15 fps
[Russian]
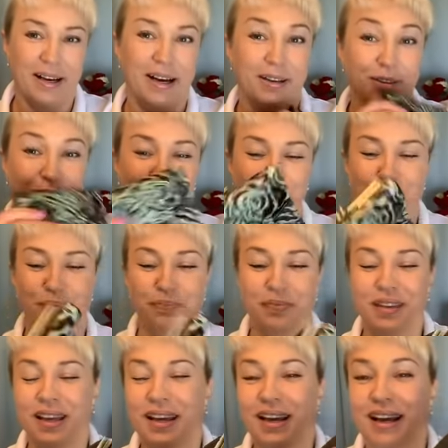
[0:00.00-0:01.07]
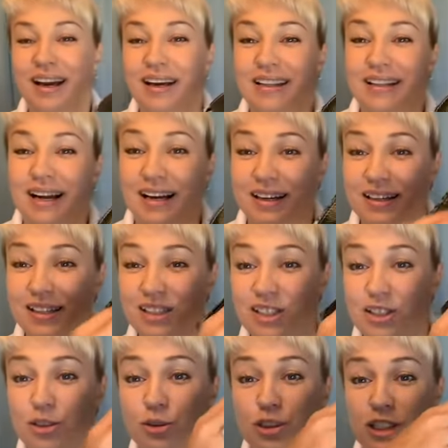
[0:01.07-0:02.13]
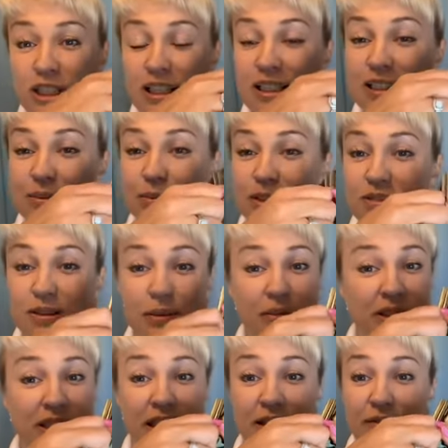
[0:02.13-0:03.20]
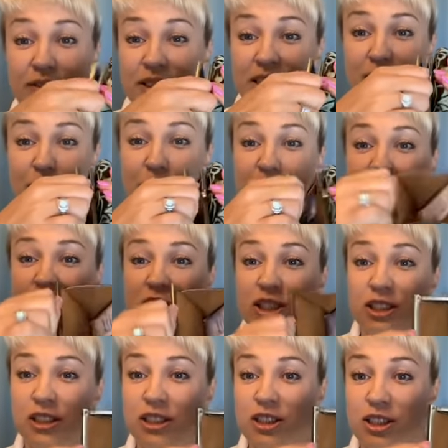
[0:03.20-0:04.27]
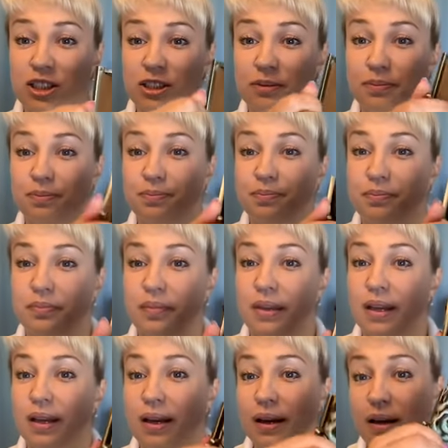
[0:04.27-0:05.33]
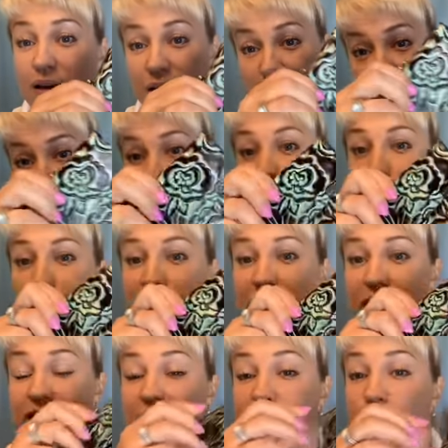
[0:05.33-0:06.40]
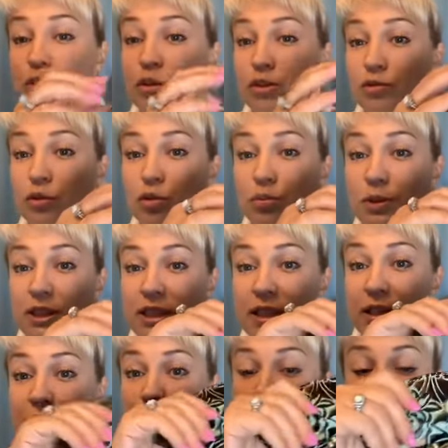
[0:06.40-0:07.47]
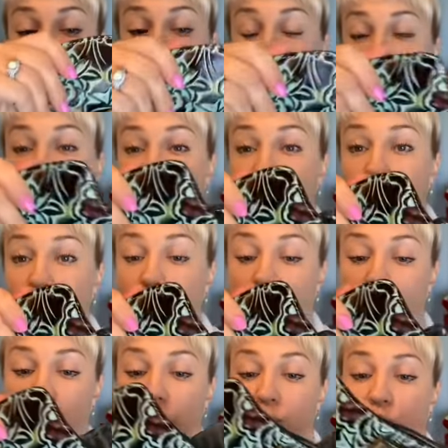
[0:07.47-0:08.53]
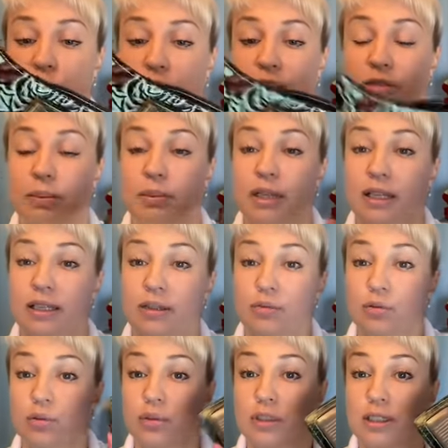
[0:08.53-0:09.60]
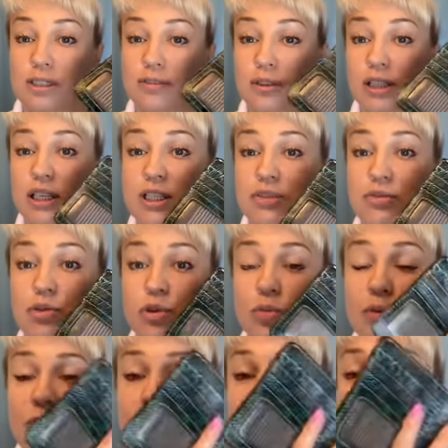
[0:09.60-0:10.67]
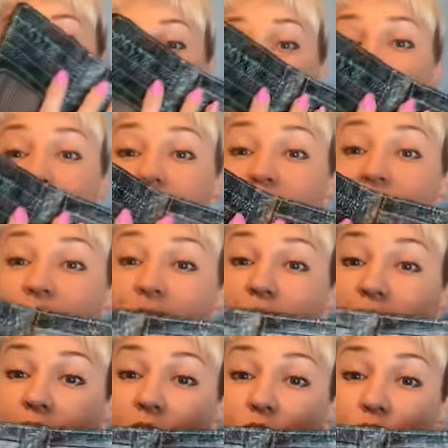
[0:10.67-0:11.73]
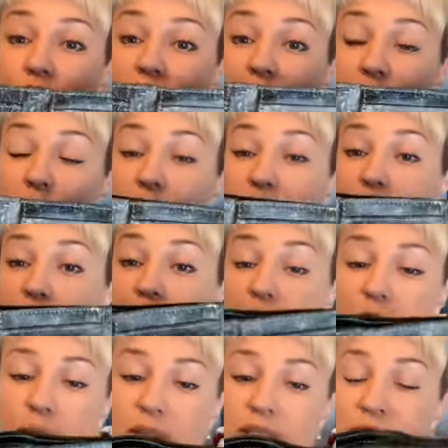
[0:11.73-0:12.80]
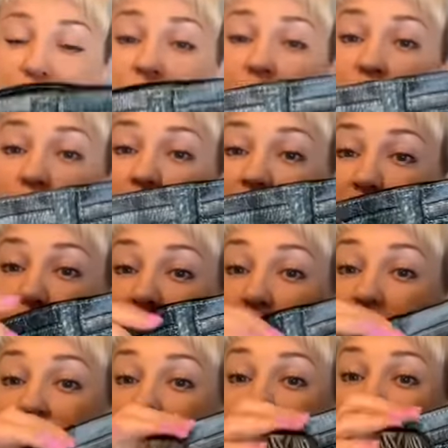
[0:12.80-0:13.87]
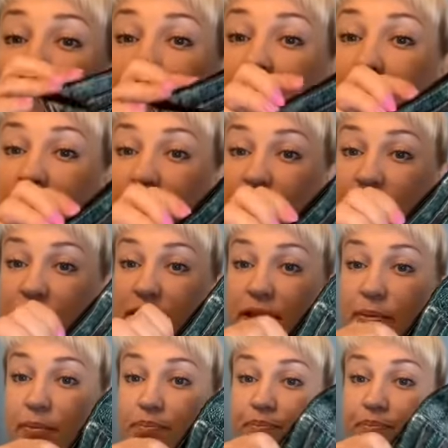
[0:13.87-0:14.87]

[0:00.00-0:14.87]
Оно. Так, кошелечки эти мы с вами знаем все от Патриши Нэш. Просто если кто-то влюбится или кто-то увидит такой кошелек, я вам для того и разворачиваю, чтобы вы потом знали, какие они внутри. Но они бывают по цвету иногда не совсем